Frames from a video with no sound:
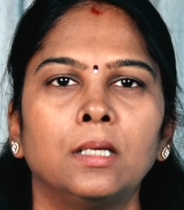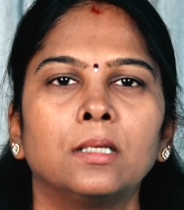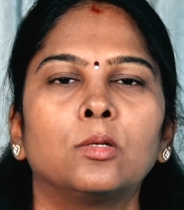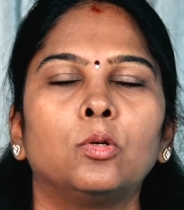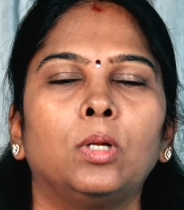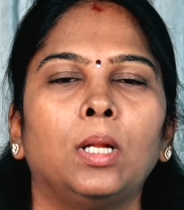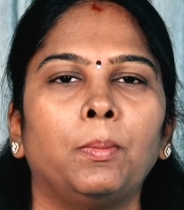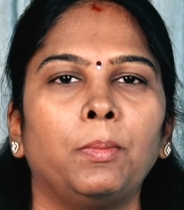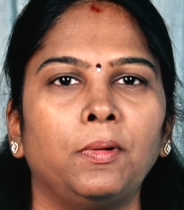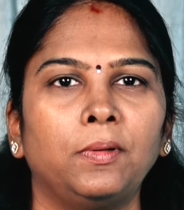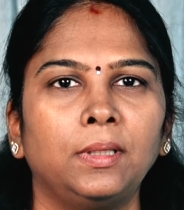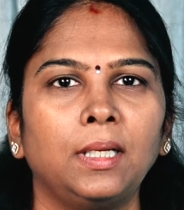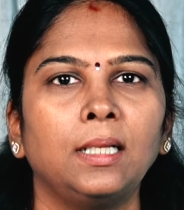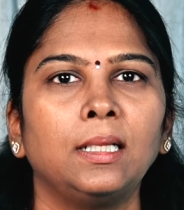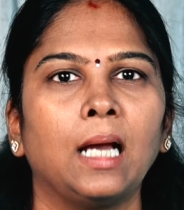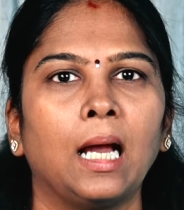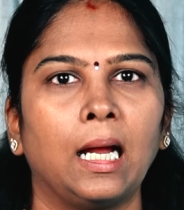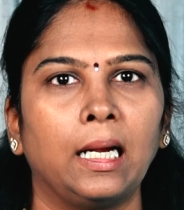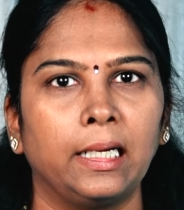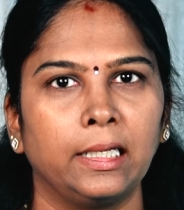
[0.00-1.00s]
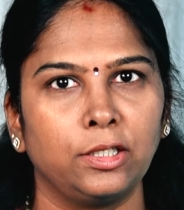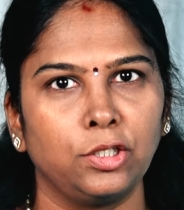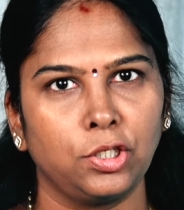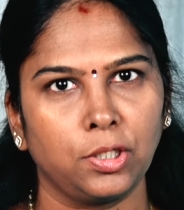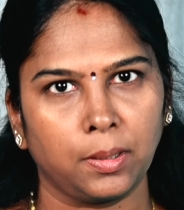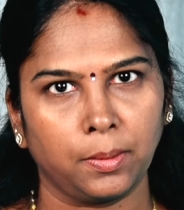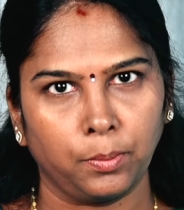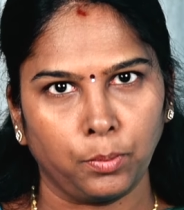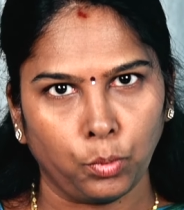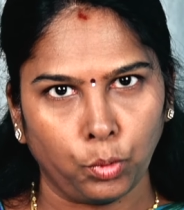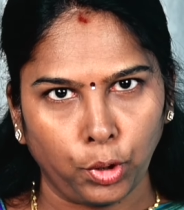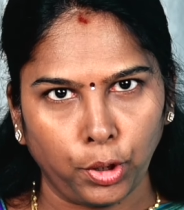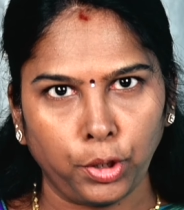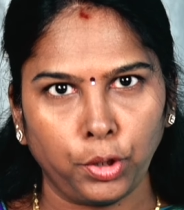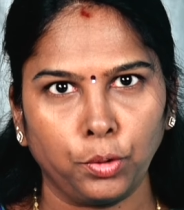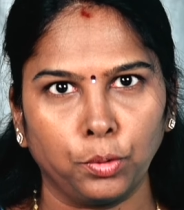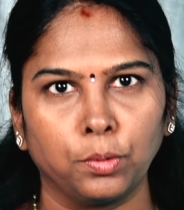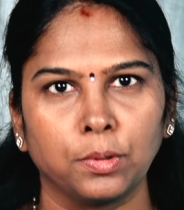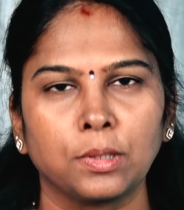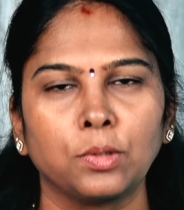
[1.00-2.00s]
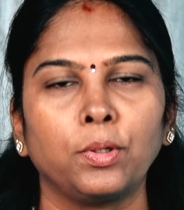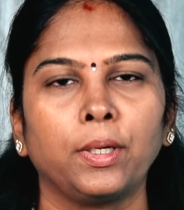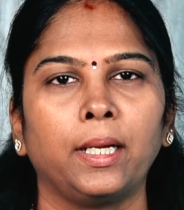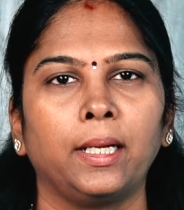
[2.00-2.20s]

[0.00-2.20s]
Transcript: ஸோ நம்ம வந்து அதை அடைஞ்சிட முடியும் ஸோ